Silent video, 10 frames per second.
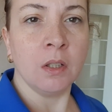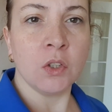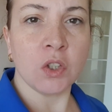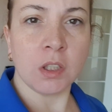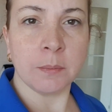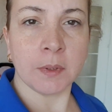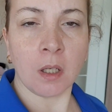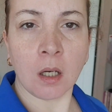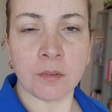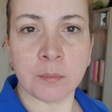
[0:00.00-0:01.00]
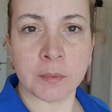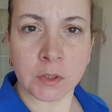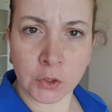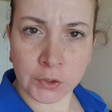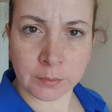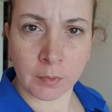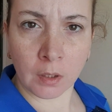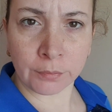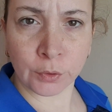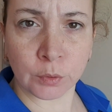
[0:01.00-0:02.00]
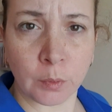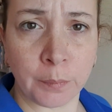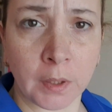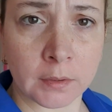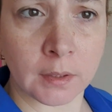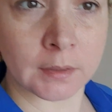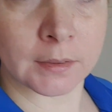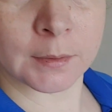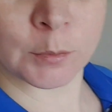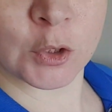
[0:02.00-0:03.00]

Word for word: Çayımı kahvemi içtim. Afyonumu patlattım.